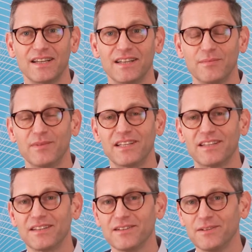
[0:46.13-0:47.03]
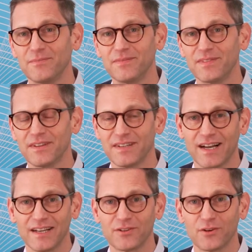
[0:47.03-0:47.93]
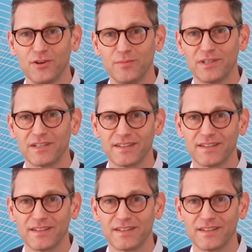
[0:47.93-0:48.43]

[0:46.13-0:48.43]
nämlich ähm, Datenräume